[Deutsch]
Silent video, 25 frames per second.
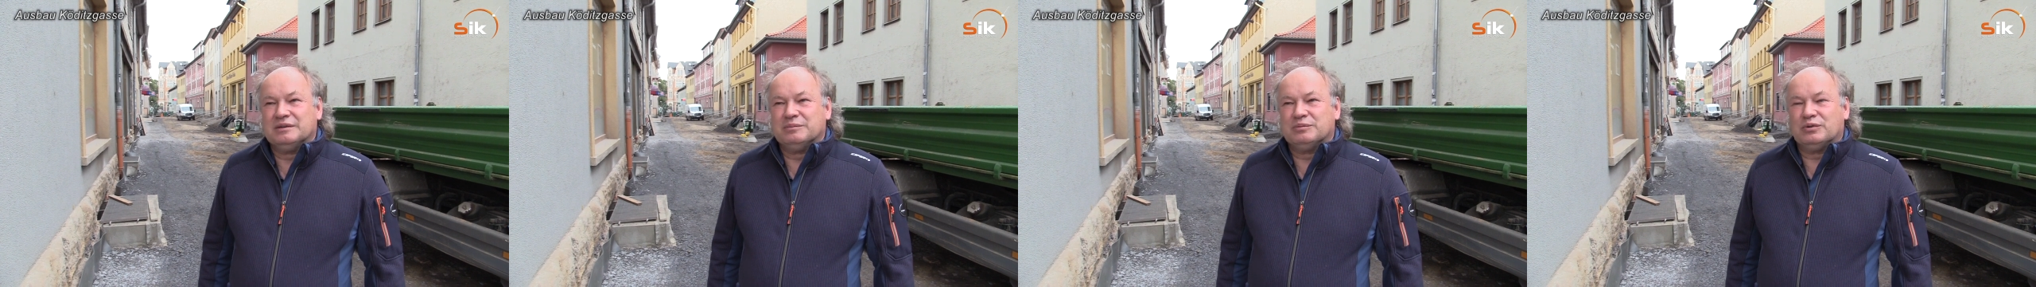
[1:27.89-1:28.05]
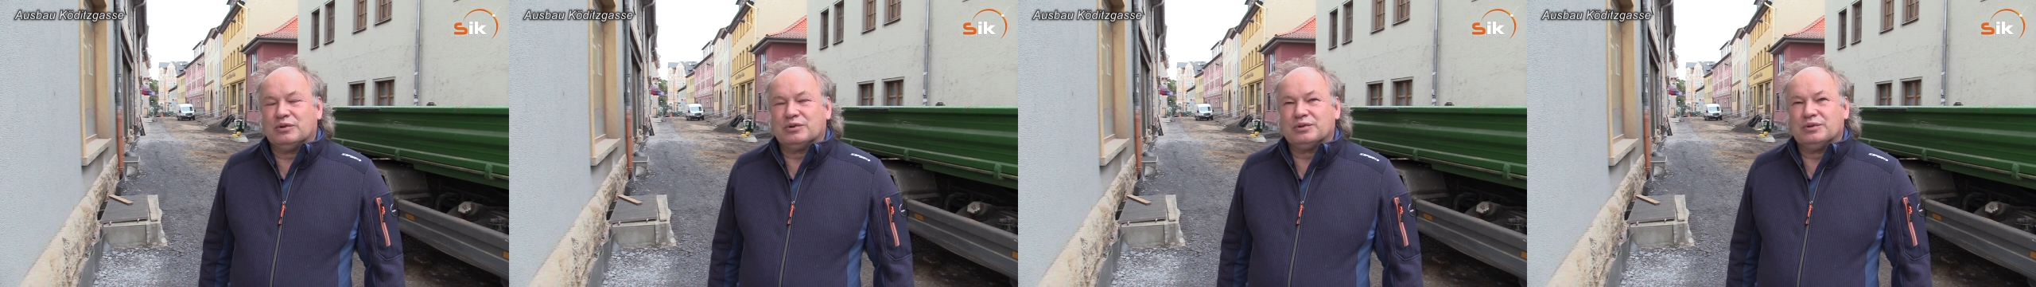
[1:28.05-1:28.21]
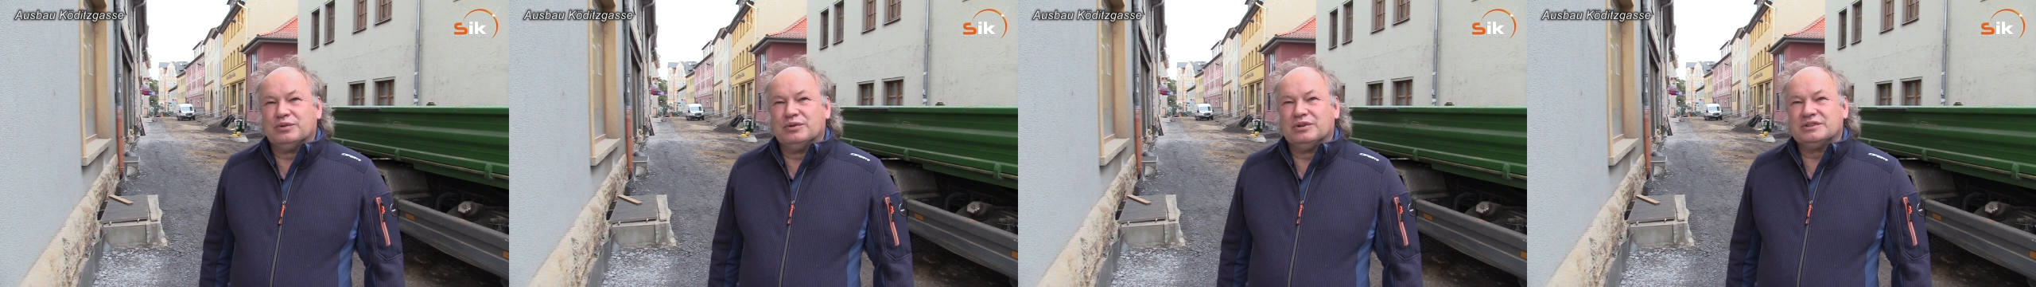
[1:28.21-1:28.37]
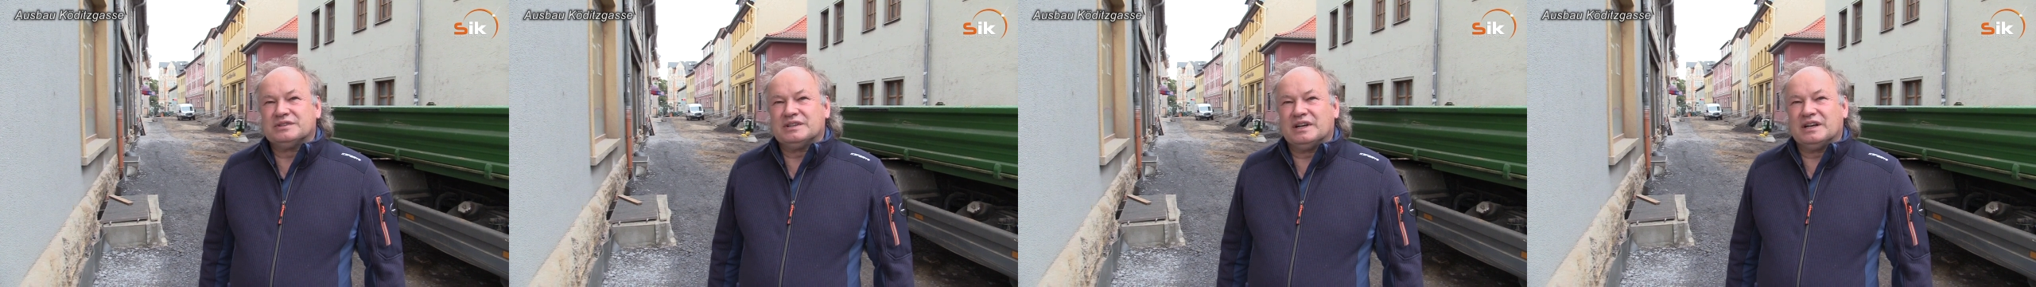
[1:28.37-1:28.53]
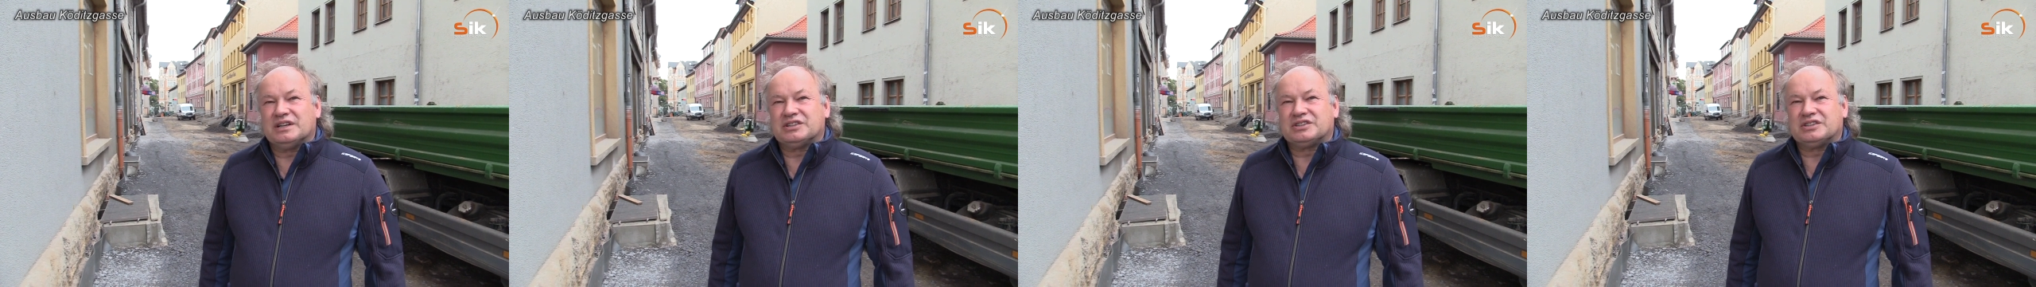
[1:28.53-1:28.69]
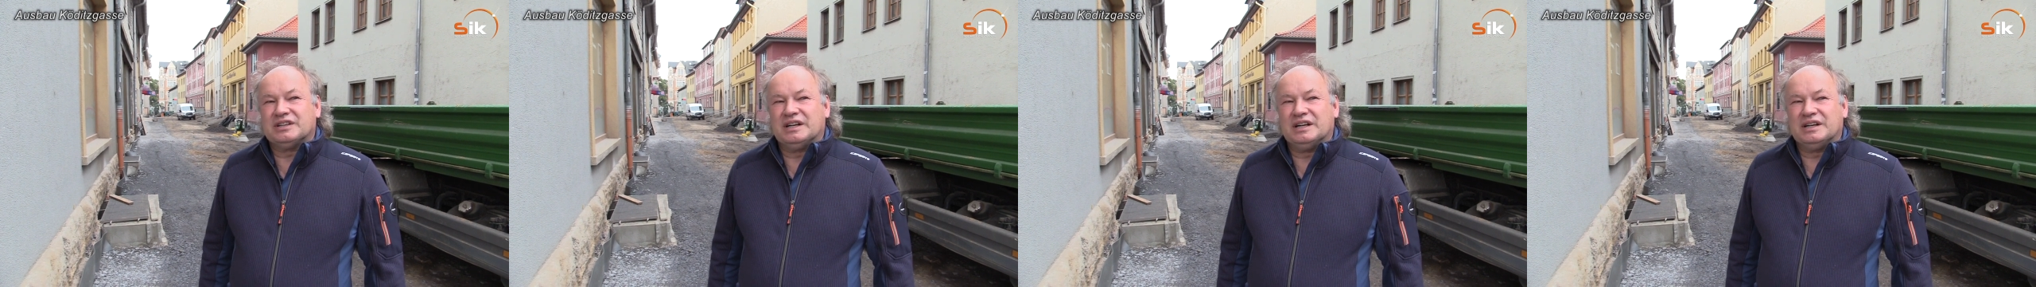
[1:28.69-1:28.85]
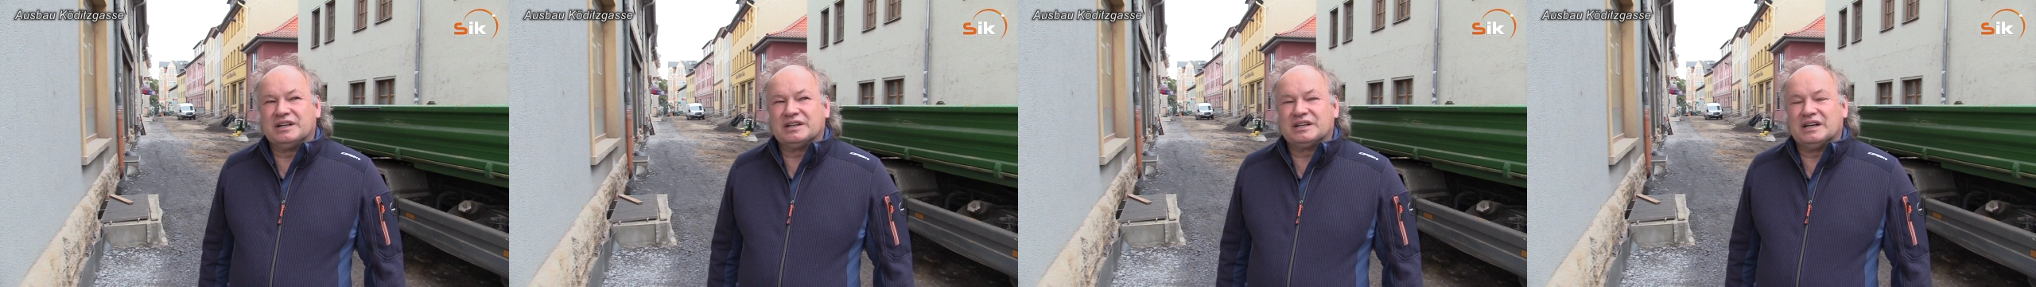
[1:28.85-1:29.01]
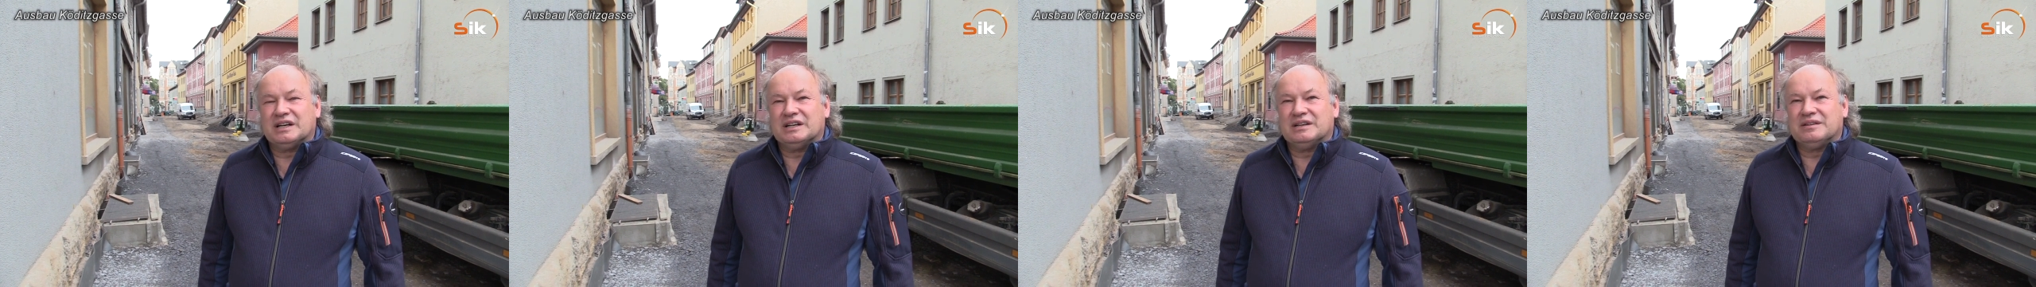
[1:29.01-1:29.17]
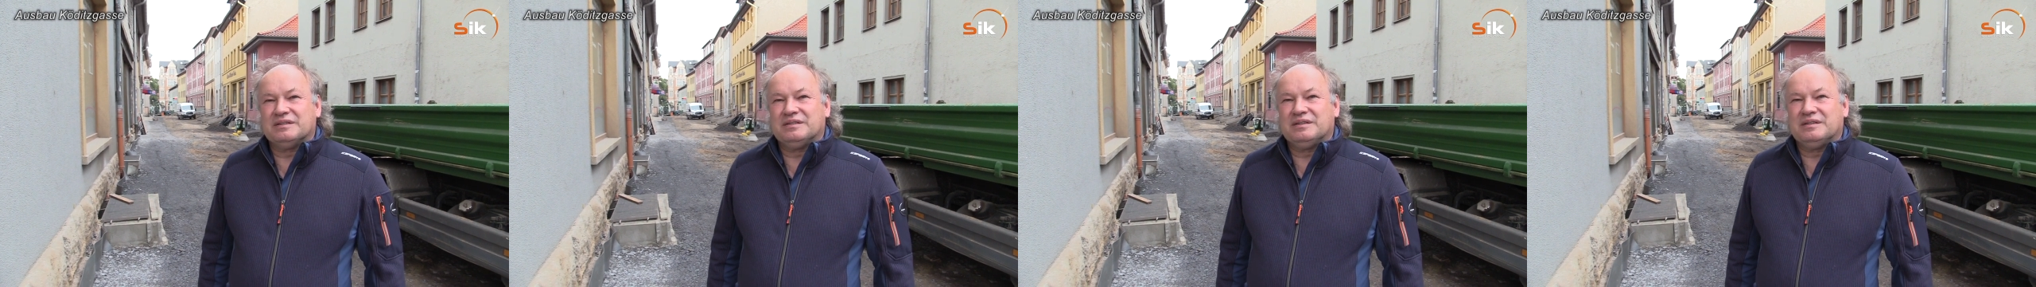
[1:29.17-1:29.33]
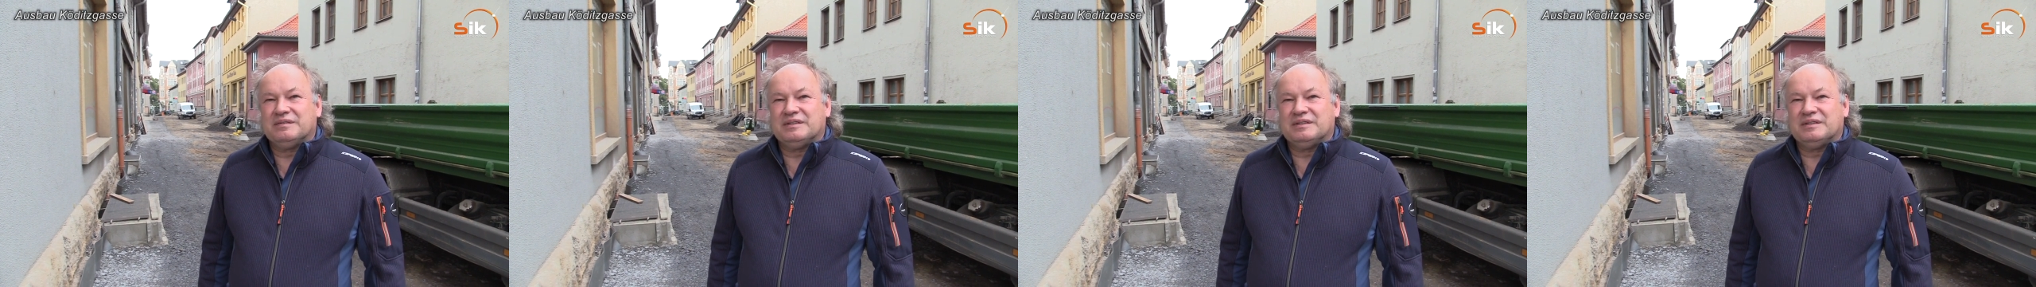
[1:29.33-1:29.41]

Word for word: Prognose erstellen kann,